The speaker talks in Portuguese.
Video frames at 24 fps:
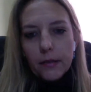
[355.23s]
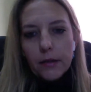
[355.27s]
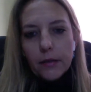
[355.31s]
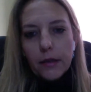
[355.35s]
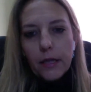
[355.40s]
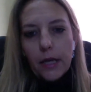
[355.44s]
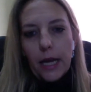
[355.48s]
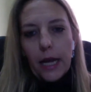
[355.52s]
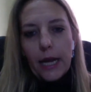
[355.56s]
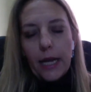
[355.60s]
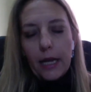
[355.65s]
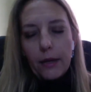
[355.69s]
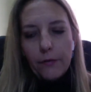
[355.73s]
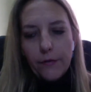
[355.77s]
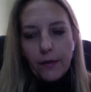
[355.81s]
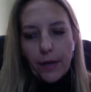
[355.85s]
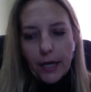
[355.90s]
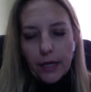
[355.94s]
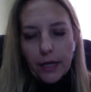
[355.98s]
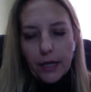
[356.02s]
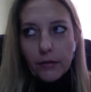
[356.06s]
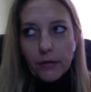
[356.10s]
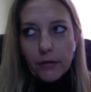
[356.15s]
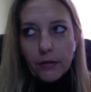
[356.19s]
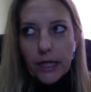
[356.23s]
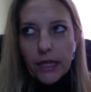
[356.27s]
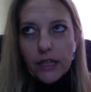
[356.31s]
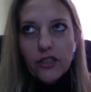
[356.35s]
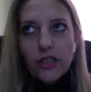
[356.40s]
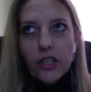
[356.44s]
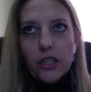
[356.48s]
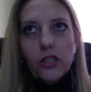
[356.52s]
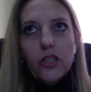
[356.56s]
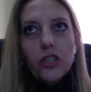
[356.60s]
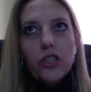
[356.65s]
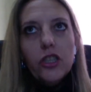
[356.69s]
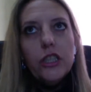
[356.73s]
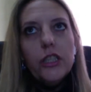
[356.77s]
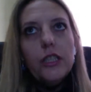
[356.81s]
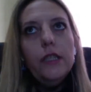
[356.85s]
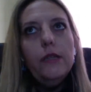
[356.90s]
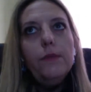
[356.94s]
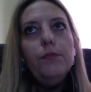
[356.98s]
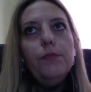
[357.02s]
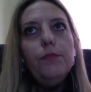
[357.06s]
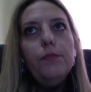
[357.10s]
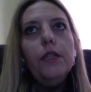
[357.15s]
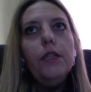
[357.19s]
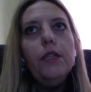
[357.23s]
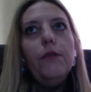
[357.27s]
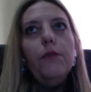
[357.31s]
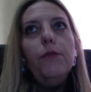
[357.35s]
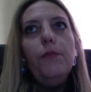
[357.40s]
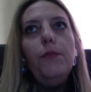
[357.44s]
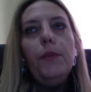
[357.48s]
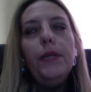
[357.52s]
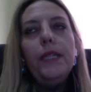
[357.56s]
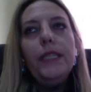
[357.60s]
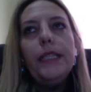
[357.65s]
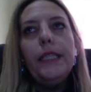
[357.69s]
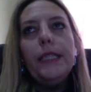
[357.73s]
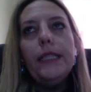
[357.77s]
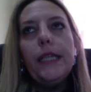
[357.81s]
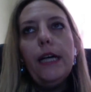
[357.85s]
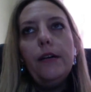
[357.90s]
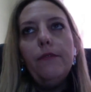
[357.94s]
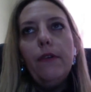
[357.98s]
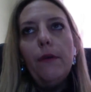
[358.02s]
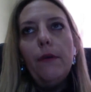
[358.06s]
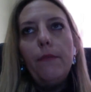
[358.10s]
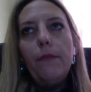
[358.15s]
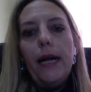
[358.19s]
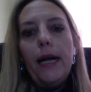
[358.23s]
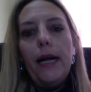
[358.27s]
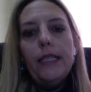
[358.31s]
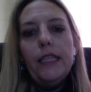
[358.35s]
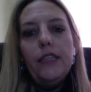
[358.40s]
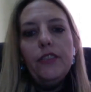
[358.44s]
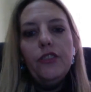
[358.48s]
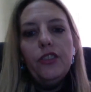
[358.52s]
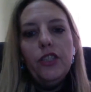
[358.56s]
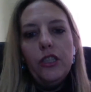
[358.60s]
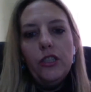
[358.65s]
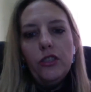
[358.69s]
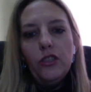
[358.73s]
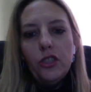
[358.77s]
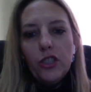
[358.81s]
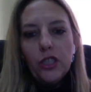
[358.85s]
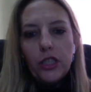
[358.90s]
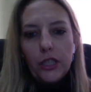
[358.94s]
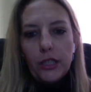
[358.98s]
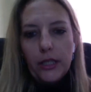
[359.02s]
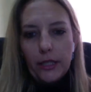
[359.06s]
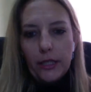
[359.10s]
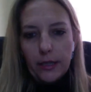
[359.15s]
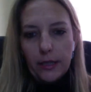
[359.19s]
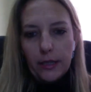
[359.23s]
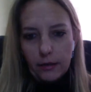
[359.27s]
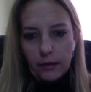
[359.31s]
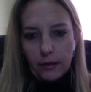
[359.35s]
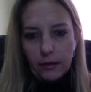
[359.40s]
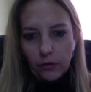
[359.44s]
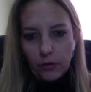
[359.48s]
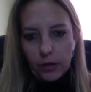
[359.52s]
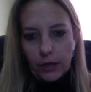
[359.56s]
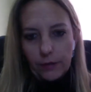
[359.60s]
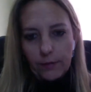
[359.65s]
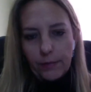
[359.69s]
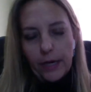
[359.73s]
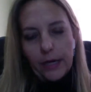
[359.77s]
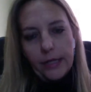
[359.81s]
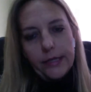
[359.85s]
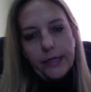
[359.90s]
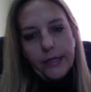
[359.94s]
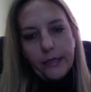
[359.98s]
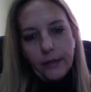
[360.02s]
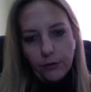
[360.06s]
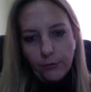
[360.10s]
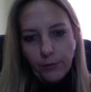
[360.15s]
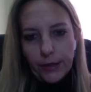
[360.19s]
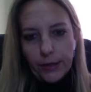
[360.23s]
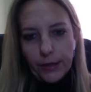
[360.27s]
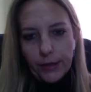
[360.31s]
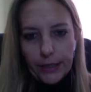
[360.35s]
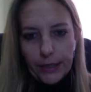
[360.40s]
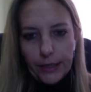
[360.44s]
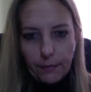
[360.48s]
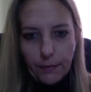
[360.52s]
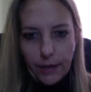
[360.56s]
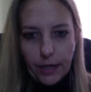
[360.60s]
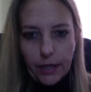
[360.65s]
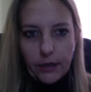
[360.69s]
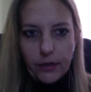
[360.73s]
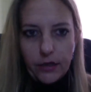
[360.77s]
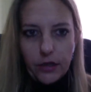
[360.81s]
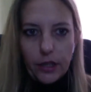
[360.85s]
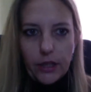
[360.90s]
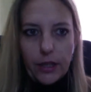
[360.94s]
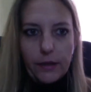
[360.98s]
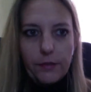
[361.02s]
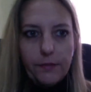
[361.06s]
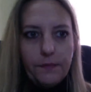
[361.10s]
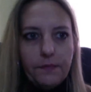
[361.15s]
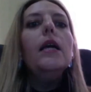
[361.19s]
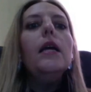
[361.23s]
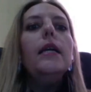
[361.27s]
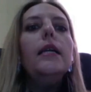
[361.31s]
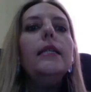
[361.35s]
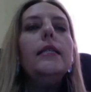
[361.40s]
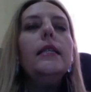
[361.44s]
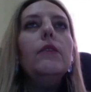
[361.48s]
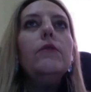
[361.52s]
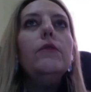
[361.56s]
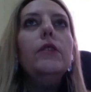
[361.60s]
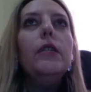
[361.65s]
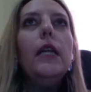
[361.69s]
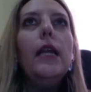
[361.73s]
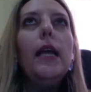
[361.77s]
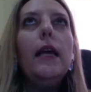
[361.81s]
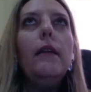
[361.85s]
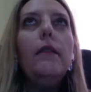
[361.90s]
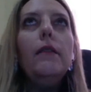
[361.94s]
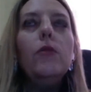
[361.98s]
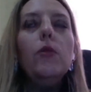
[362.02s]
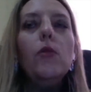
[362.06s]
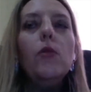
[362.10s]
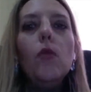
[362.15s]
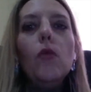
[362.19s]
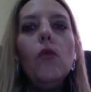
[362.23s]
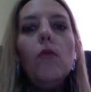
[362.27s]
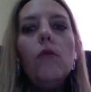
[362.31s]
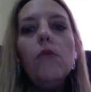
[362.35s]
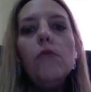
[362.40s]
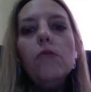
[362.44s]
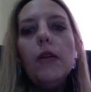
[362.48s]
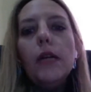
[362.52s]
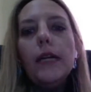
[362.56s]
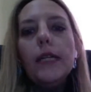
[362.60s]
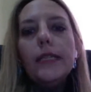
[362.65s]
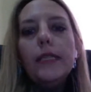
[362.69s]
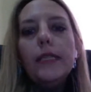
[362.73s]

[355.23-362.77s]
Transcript: em eventos na Argentina, porque eu pesquisava mais Argentina do que Brasil, basicamente, né? Então, de leituras,